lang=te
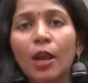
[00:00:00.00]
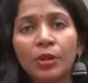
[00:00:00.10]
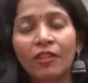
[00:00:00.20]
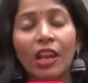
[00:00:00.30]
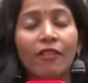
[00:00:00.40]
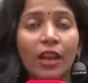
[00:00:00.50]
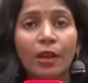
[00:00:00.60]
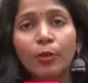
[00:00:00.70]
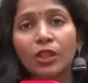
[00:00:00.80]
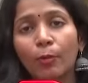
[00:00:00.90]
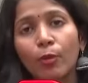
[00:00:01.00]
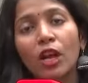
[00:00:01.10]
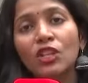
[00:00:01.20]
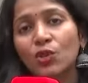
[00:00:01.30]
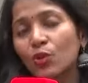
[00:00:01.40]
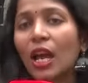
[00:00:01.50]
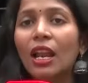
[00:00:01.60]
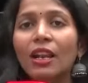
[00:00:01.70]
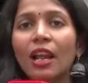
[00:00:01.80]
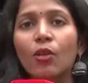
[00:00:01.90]
లేకపోతే వాళ్ళ వైపు తప్పుగా
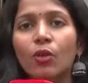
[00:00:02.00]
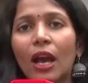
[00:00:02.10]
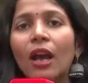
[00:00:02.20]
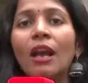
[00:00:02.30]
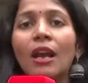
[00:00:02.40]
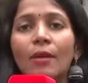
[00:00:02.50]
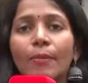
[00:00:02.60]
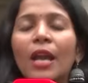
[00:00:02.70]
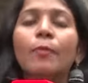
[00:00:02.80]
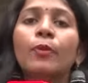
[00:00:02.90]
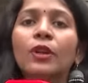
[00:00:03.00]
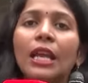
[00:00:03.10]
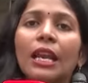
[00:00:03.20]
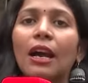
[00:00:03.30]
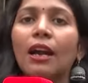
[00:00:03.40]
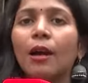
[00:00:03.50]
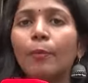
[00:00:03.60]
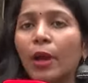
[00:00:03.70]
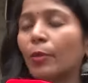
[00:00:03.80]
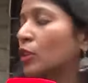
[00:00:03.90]
చూడాలన్నా కూడా భయం పుట్టేలాగా
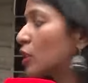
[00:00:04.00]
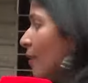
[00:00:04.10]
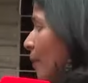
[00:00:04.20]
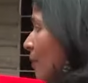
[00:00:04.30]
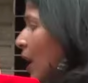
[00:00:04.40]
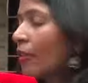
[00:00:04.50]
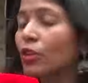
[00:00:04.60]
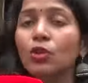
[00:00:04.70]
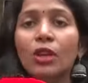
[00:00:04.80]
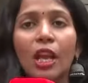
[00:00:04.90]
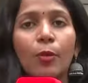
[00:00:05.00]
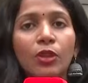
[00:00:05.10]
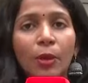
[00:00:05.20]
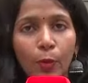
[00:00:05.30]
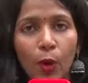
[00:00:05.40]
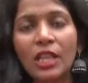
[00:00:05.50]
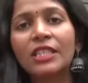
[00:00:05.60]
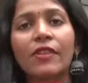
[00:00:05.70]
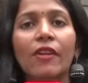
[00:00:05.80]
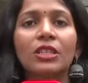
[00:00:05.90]
ప్రభుత్వం కావచ్చు లేకపోతే
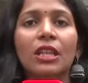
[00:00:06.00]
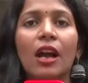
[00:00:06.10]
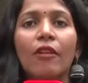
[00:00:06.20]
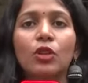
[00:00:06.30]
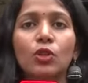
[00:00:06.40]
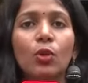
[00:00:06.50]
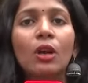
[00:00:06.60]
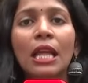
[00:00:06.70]
పోలీసు వ్యవస్థ కావచ్చు